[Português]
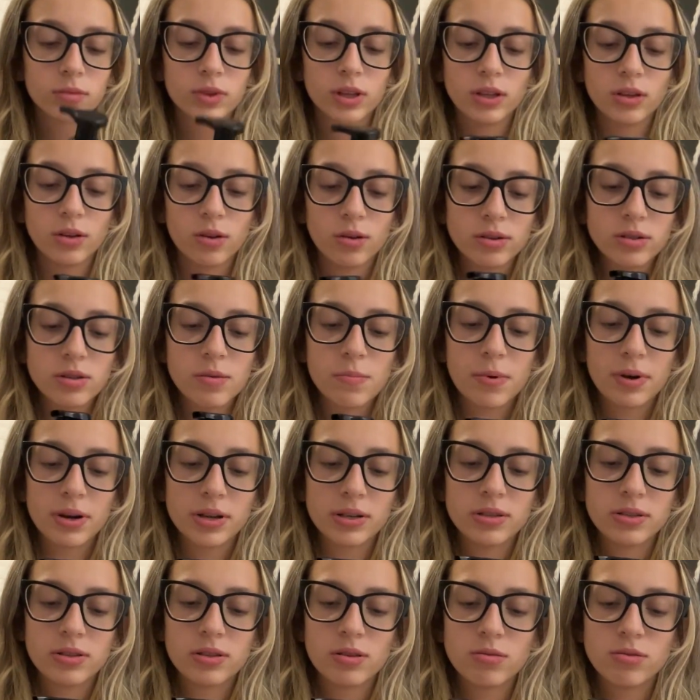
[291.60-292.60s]
E nossa,
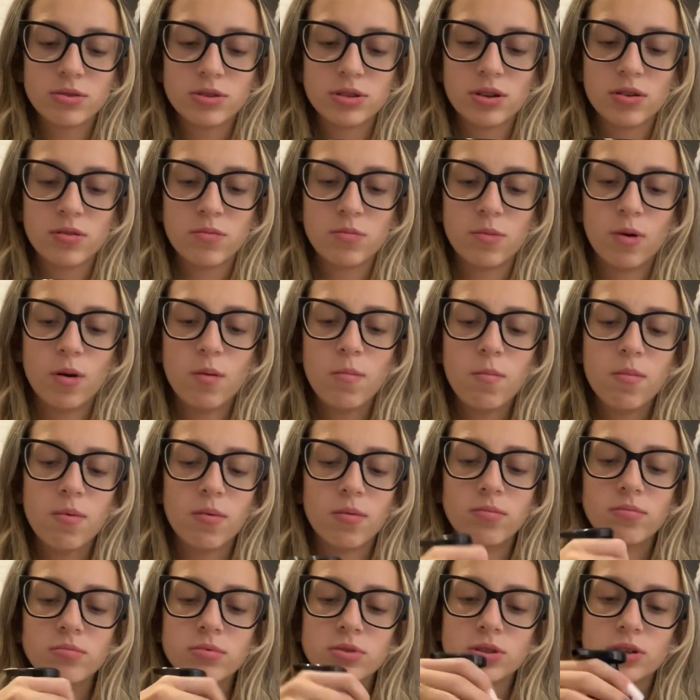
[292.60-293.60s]
parece ter um cheiro mó
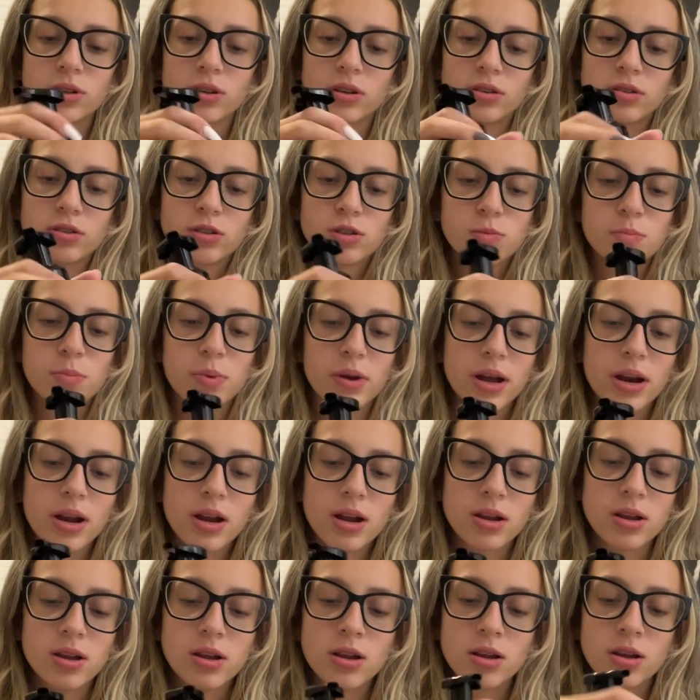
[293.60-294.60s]
bom, gente. Pera
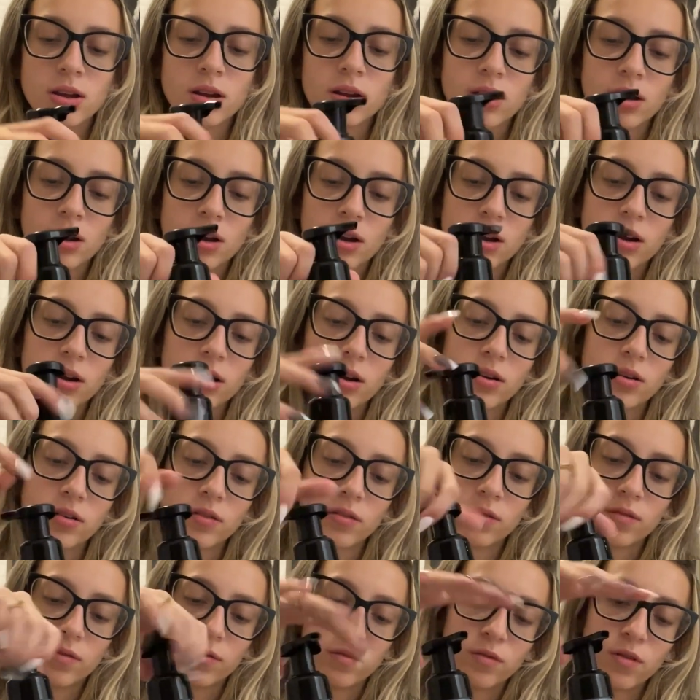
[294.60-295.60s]
aí.
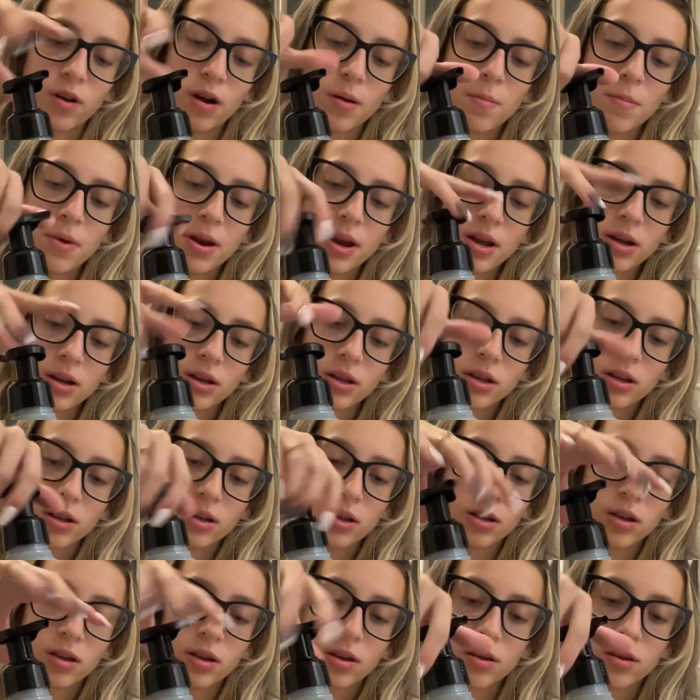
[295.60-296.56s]
Vou abrir aqui.